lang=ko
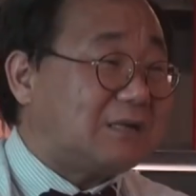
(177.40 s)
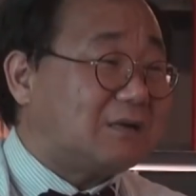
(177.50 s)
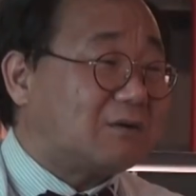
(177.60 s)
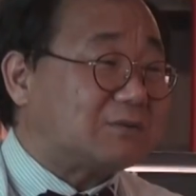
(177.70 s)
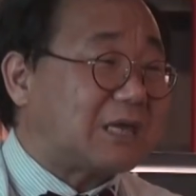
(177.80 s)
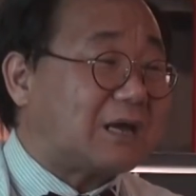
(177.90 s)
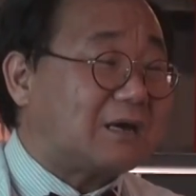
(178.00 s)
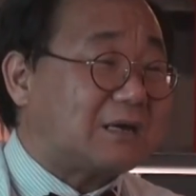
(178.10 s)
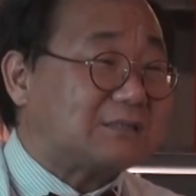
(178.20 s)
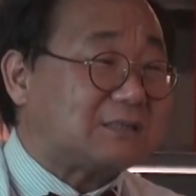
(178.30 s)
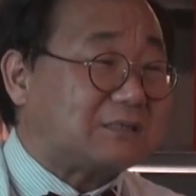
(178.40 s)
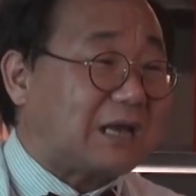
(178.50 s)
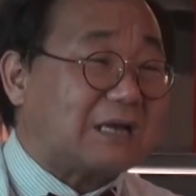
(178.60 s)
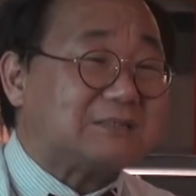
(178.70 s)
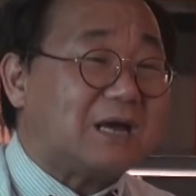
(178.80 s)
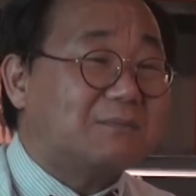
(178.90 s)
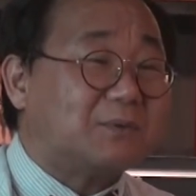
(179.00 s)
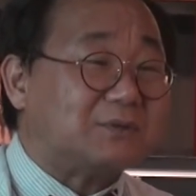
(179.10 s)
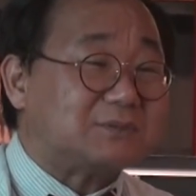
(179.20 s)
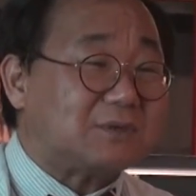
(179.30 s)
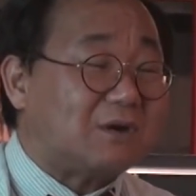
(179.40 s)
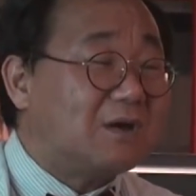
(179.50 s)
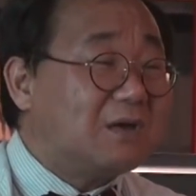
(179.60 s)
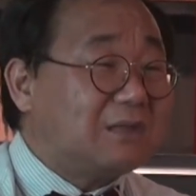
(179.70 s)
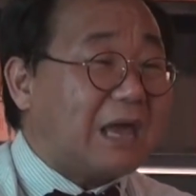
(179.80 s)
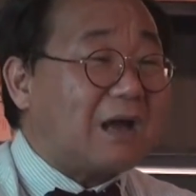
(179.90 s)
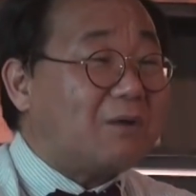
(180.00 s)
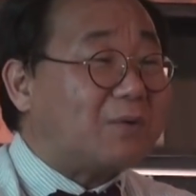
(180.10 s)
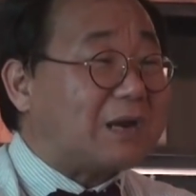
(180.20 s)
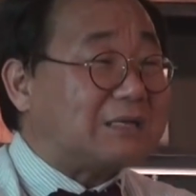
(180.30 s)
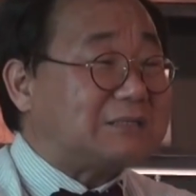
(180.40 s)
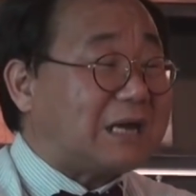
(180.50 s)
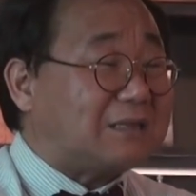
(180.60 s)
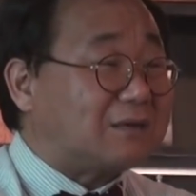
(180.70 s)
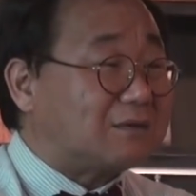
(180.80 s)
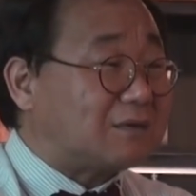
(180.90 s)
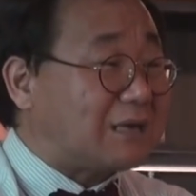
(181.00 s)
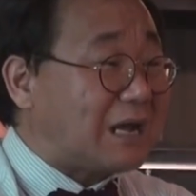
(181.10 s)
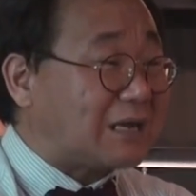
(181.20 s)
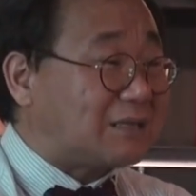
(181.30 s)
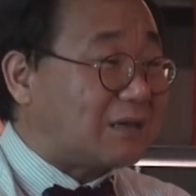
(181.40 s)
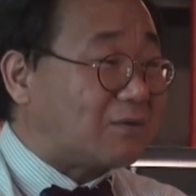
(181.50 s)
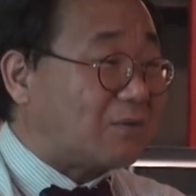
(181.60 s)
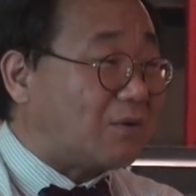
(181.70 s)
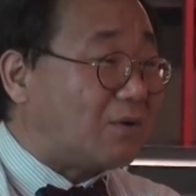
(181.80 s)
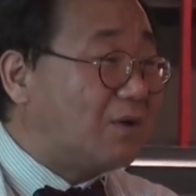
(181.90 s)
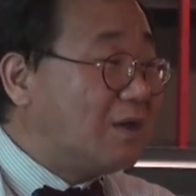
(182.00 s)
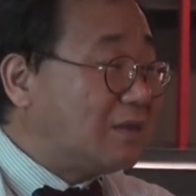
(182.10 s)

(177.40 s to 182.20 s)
다니려고 생각을 했을 때 가장 먼저 내가 원하지 않는 것을 하게 되고